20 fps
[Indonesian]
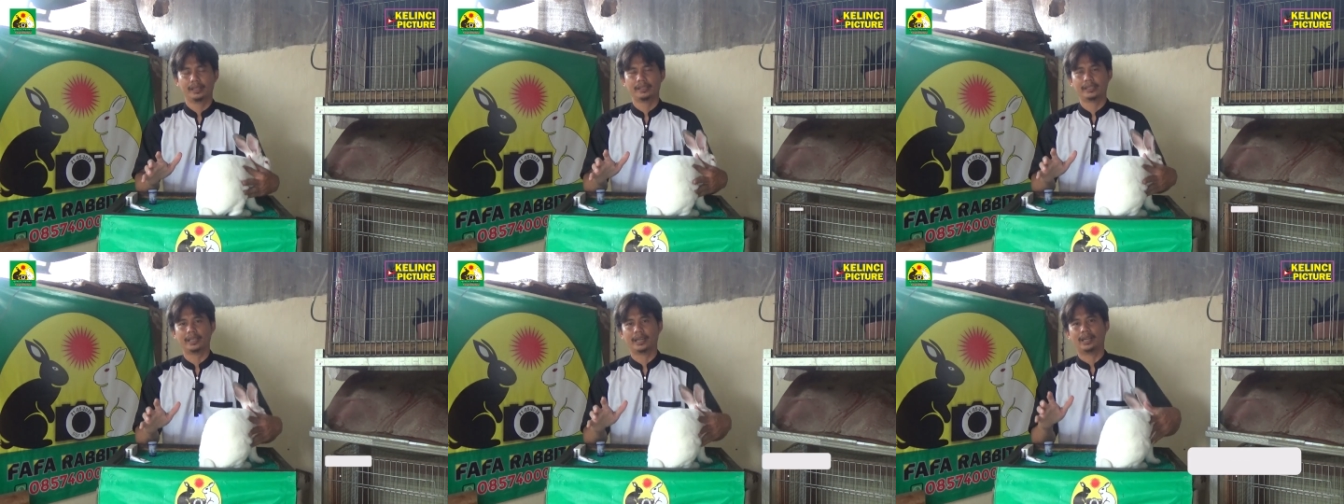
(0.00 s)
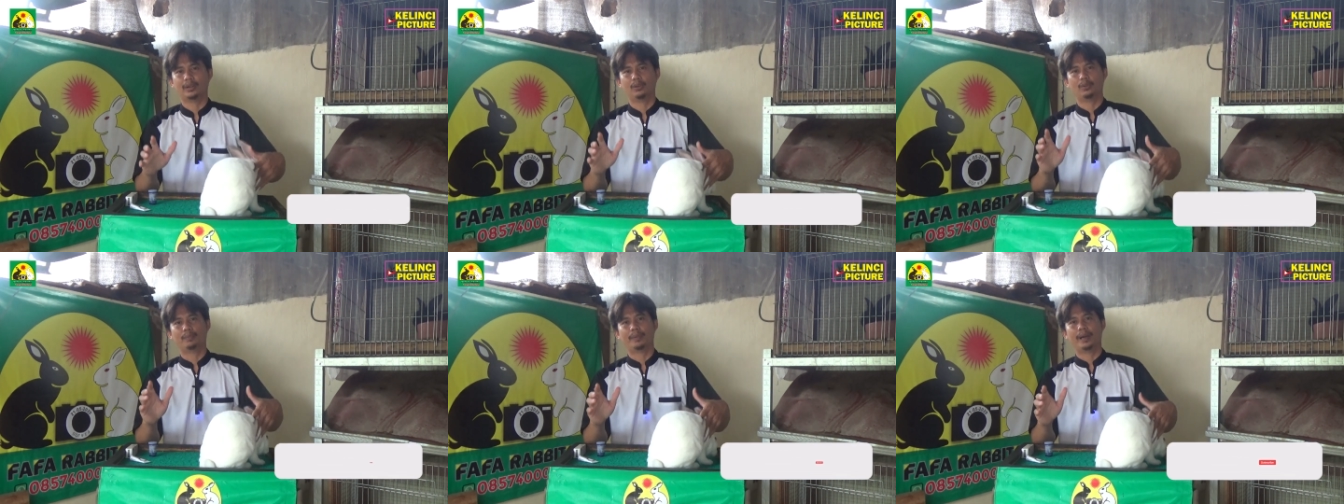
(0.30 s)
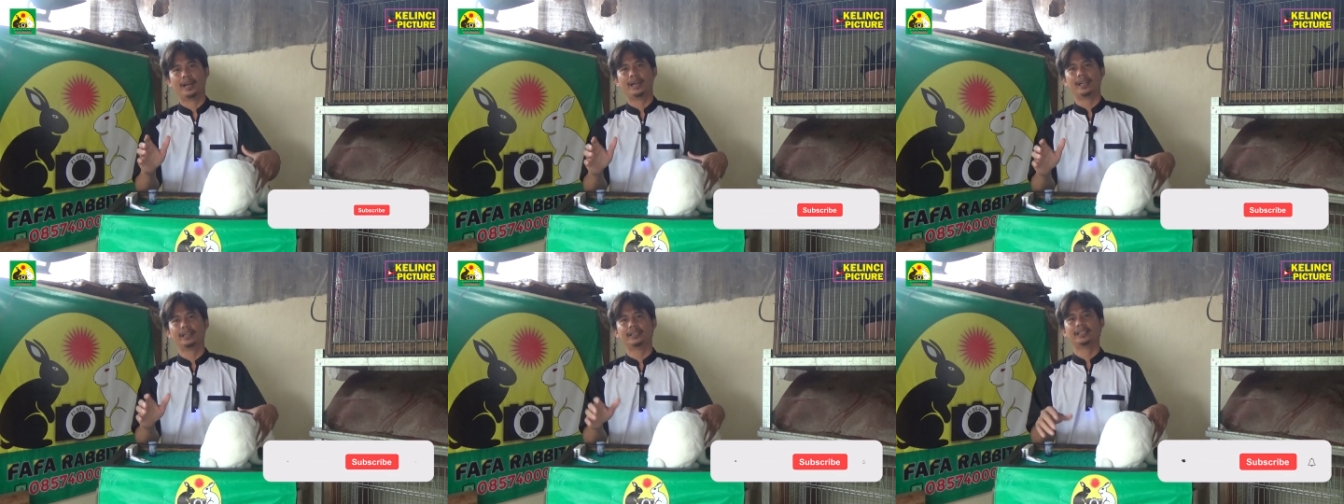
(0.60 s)
Jangan
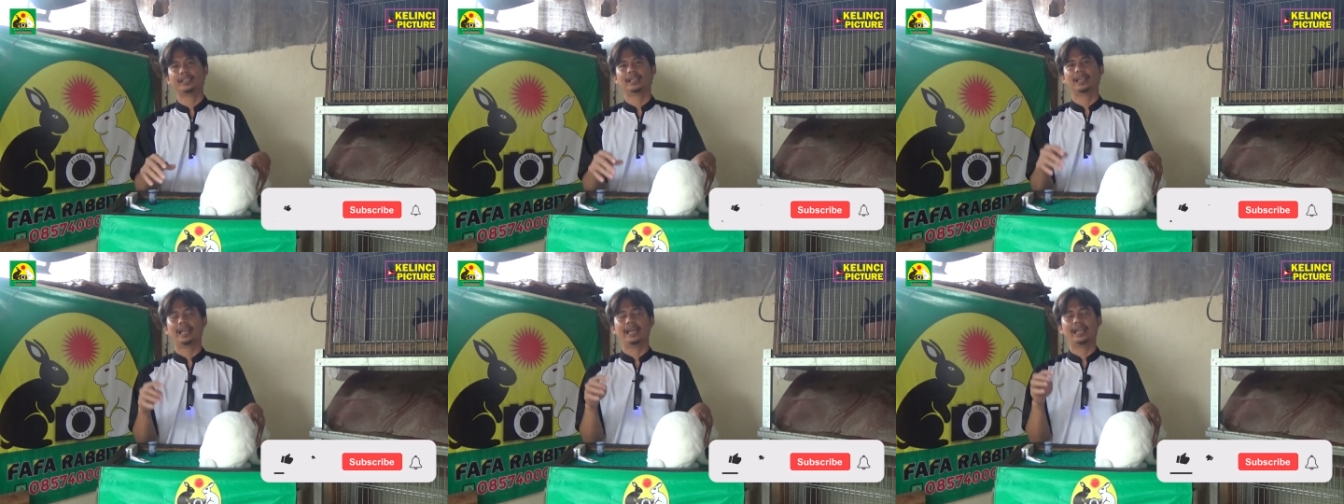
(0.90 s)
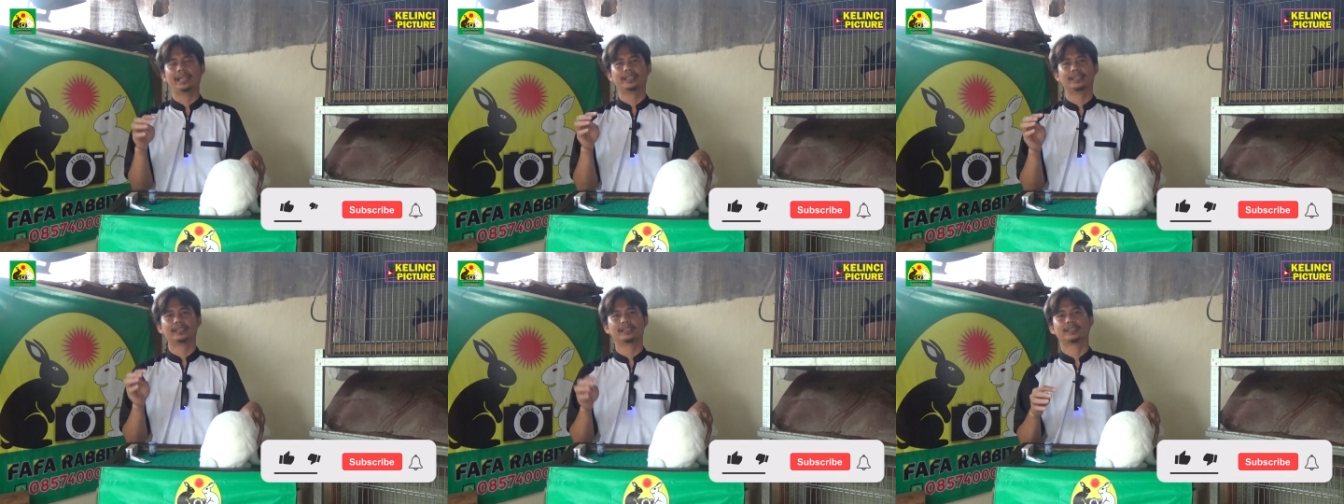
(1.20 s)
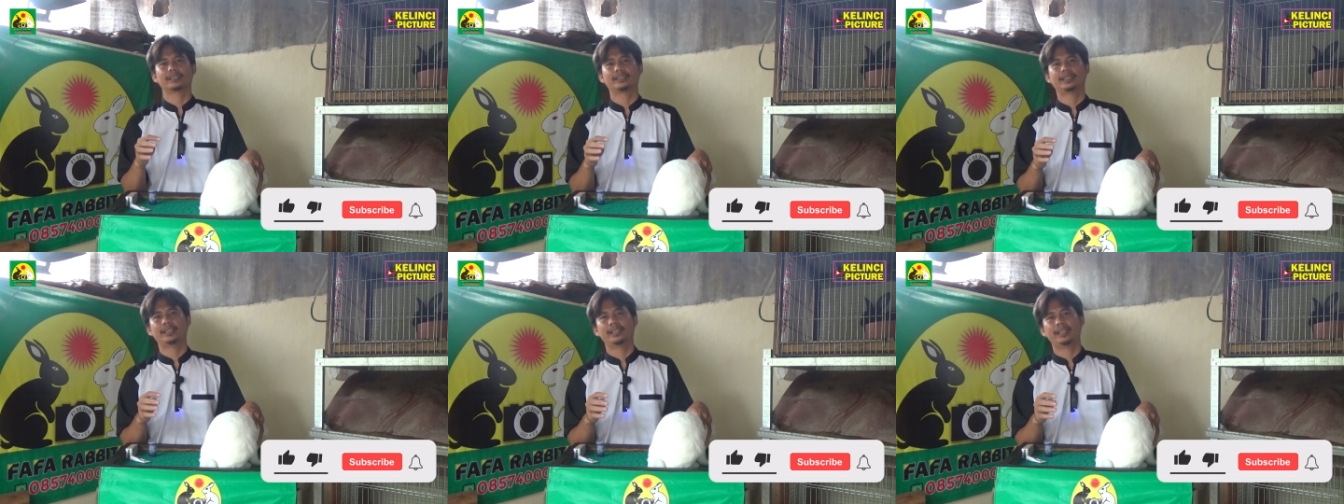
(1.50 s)
lupa di like,
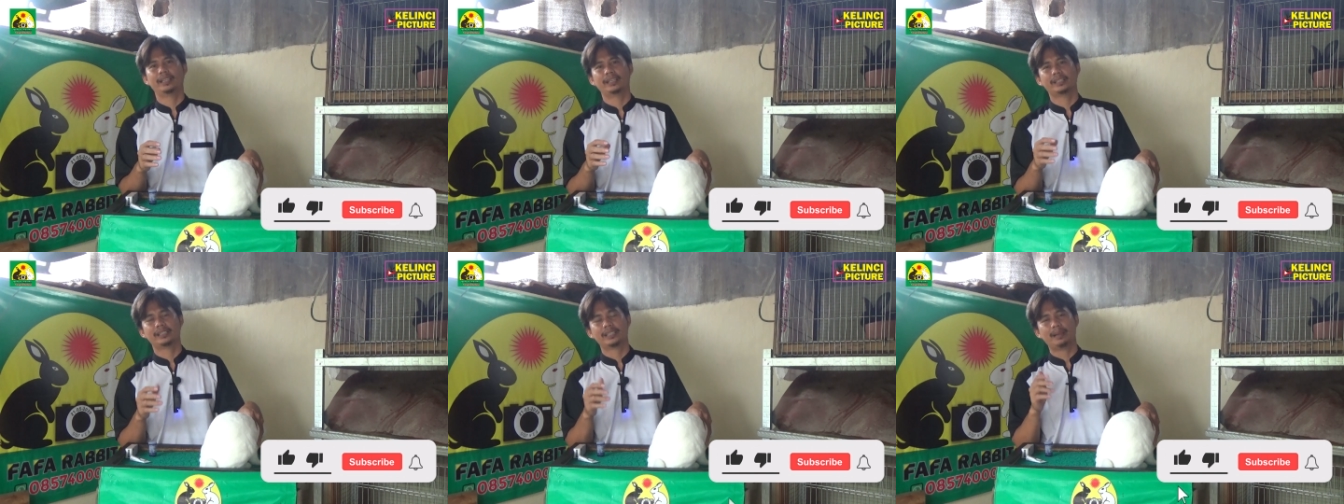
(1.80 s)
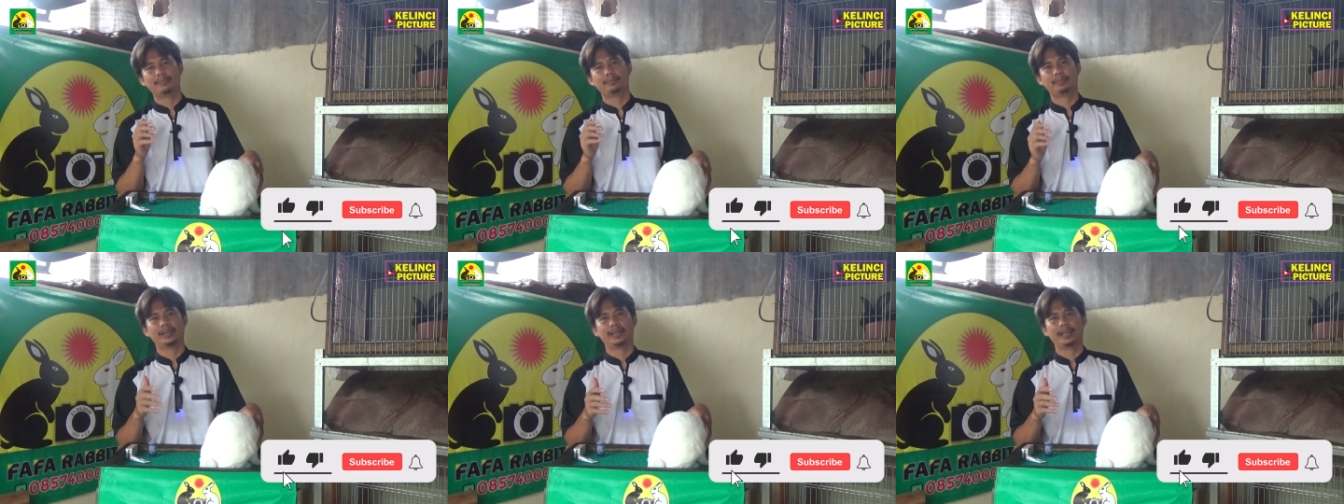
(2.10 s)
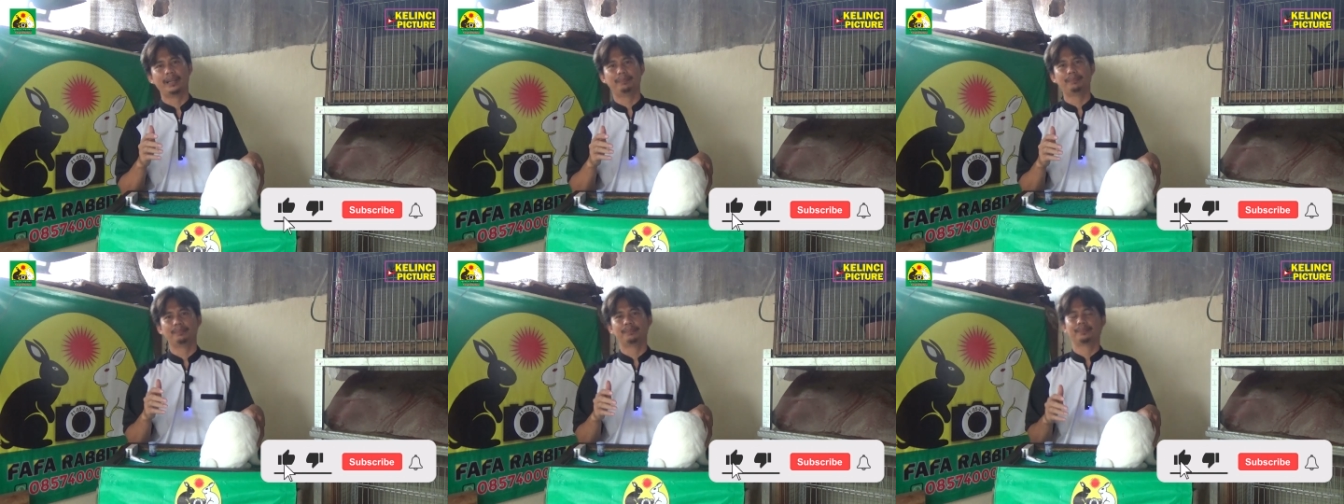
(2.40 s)
di
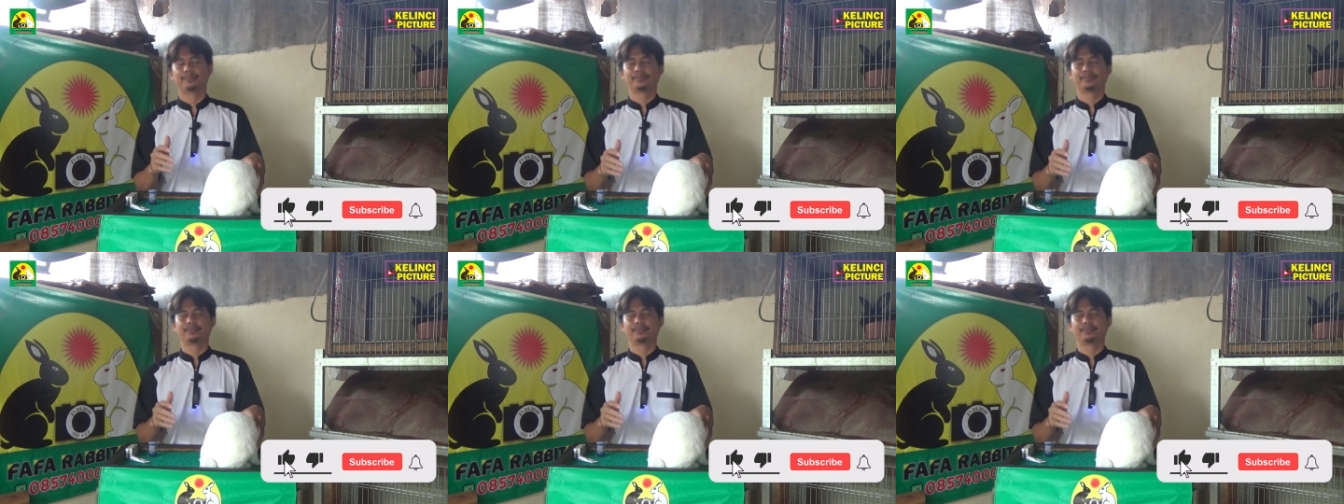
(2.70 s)
subscribe,